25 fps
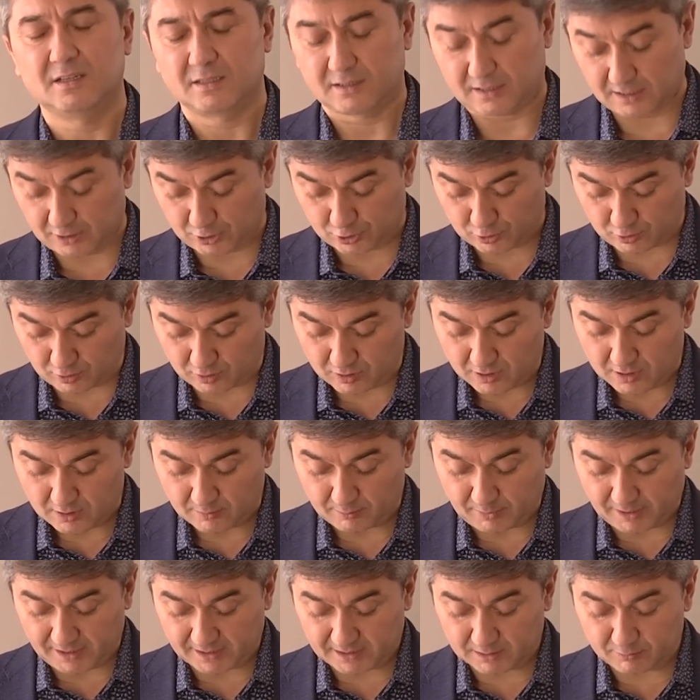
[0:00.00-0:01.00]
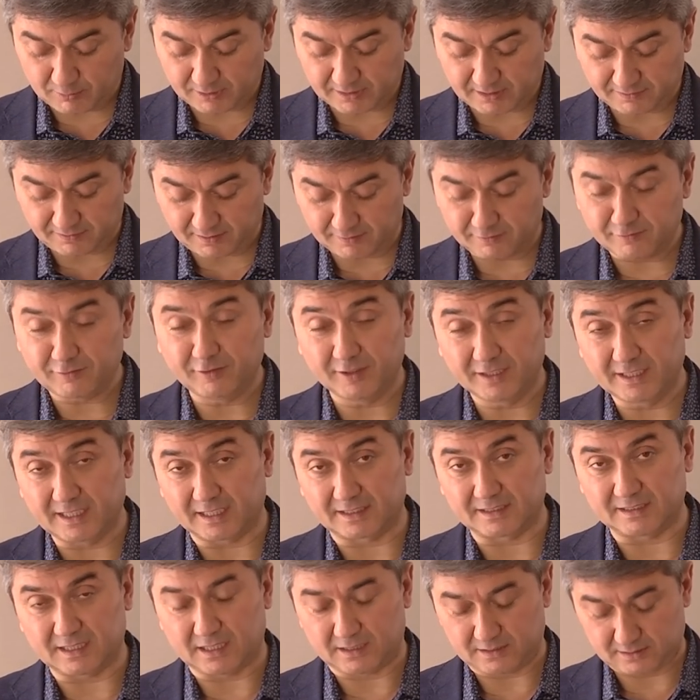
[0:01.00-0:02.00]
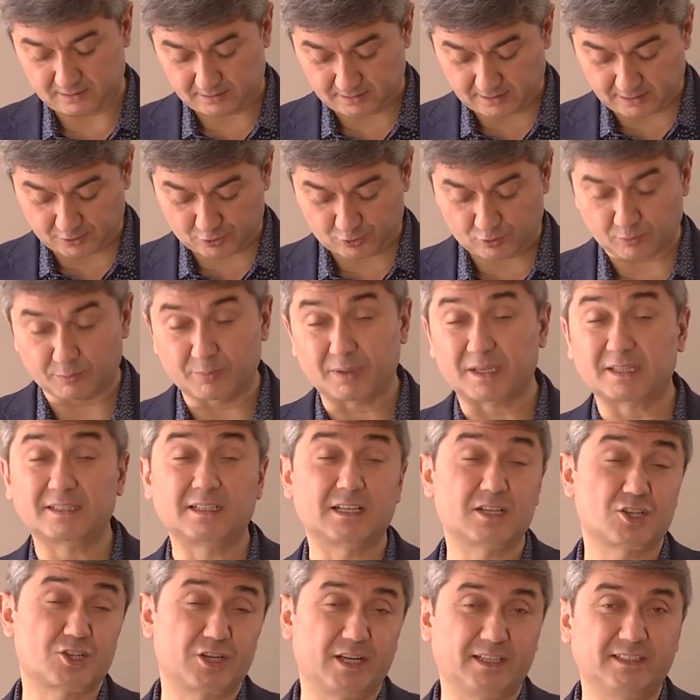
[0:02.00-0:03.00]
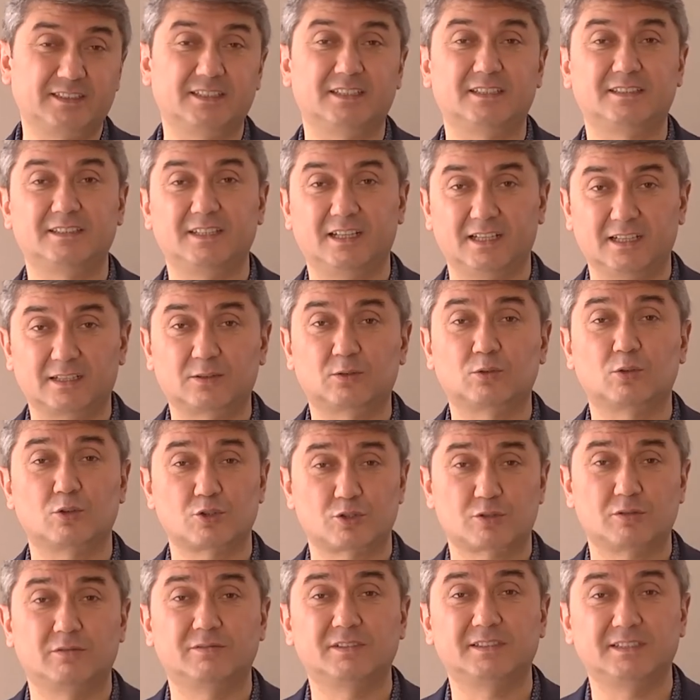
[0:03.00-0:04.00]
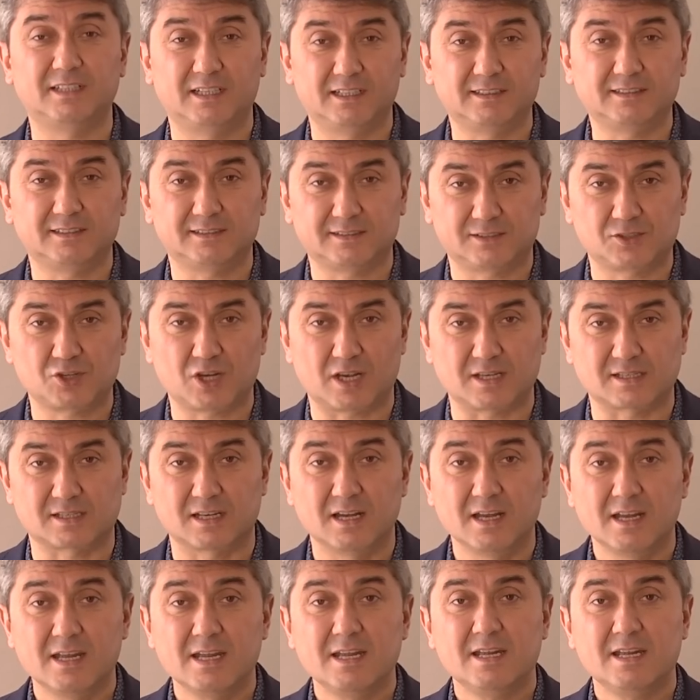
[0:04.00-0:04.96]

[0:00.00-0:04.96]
Так что, поэтому это вам выгодно. Так что продолжайте делать то, что вы делаете сейчас.